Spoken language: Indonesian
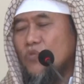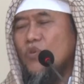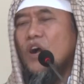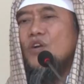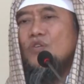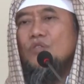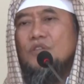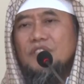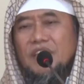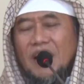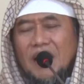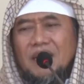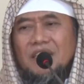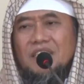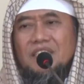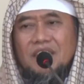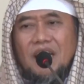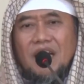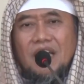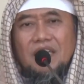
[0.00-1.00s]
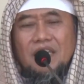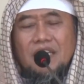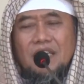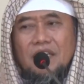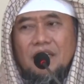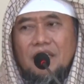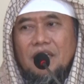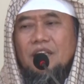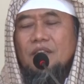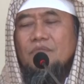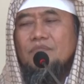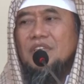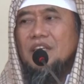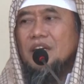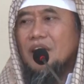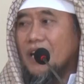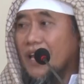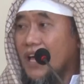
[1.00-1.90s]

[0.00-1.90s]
wa kun anta lil ilmi